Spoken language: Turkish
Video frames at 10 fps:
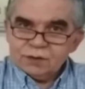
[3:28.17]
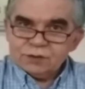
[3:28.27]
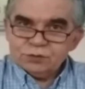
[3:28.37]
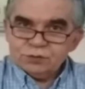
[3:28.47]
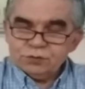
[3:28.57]

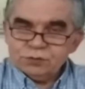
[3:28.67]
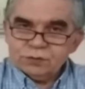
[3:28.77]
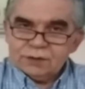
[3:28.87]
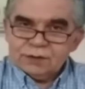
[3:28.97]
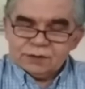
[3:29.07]

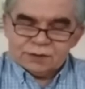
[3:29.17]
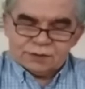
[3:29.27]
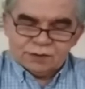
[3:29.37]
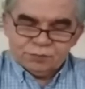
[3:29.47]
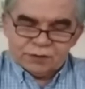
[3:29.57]
Çünkü
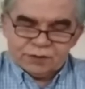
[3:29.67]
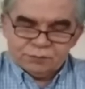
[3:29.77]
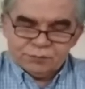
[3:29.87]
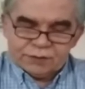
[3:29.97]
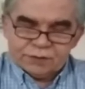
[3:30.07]
İslam
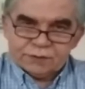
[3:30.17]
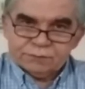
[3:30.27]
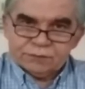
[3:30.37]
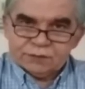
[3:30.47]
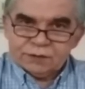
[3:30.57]
peygamberi
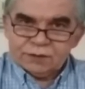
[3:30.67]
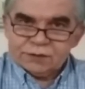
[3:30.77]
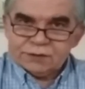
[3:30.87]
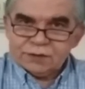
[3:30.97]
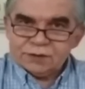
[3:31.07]

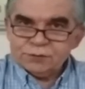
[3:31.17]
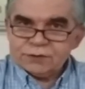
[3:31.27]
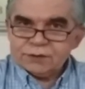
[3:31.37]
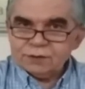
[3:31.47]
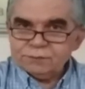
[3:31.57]
aleyhissalatü
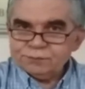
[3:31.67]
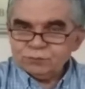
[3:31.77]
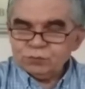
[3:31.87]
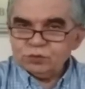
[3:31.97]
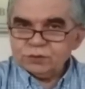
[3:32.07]
vesselam
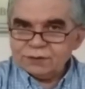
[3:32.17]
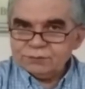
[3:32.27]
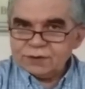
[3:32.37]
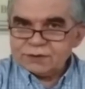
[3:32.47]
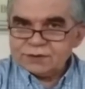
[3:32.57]
bunun tam
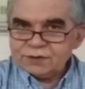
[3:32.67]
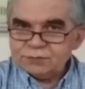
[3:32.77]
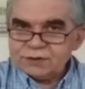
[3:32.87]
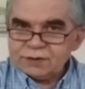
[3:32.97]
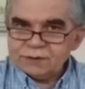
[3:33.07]
tersini
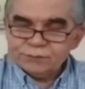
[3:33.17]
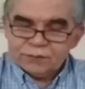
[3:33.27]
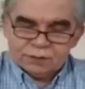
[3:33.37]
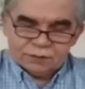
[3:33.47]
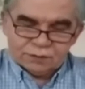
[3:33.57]
bize
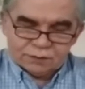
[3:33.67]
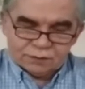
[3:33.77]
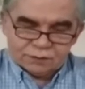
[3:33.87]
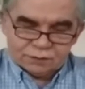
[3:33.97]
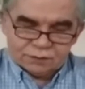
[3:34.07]
e,
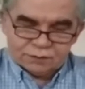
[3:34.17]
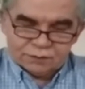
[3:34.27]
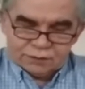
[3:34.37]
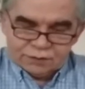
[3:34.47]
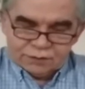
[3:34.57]

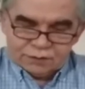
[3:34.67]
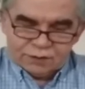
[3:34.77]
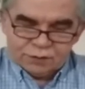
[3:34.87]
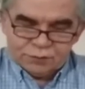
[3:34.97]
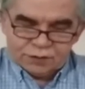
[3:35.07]

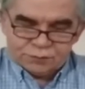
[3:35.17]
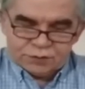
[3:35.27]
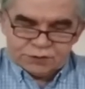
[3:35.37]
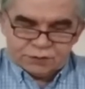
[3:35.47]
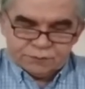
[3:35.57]

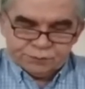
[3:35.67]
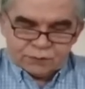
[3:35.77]
emretmiş.